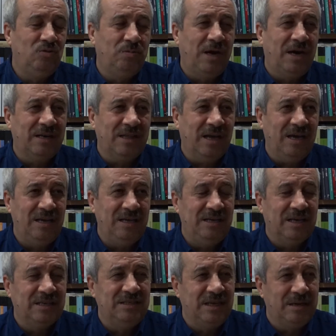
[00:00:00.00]
Nubar'da
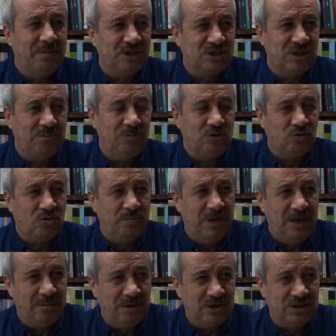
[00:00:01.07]
yazıya başlamış,
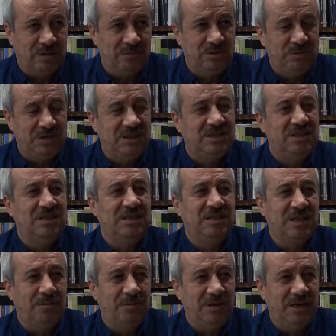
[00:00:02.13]
okumaya başlamış bir kişinin
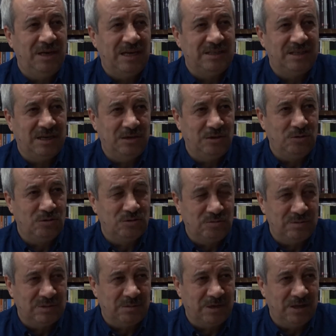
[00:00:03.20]
kitabını, eserini
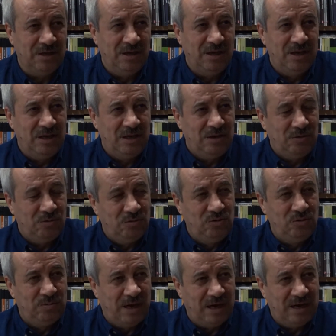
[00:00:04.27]
gördüğüm zaman o
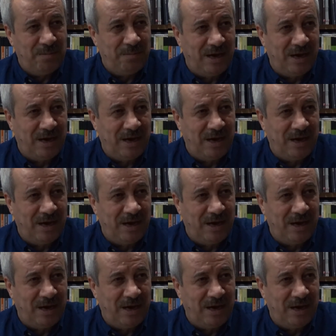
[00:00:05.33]
Nubar'la